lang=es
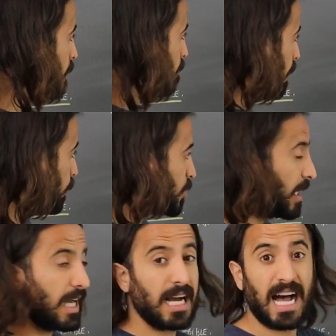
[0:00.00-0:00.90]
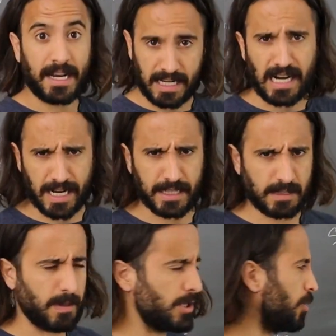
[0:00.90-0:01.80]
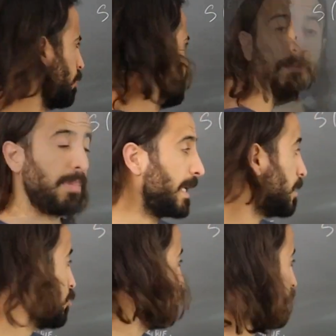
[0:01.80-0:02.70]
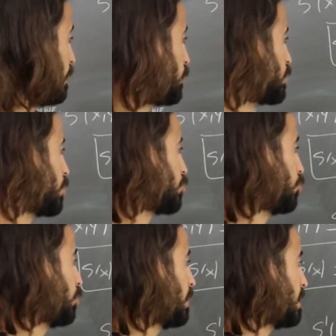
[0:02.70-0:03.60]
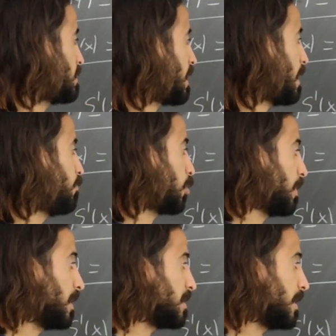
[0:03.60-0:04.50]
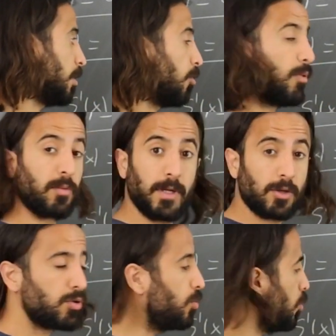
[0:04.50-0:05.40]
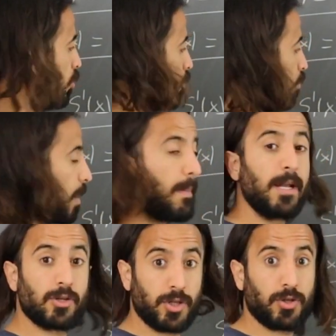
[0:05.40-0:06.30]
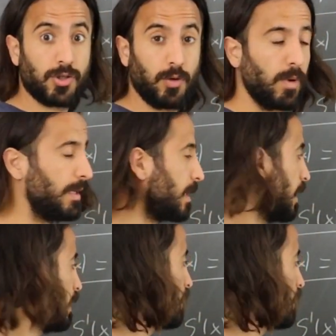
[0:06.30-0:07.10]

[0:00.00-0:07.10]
Vamos a arreglar esta expresión. Para eso hemos hecho 6 por 25 por menos 1, pues menos 150.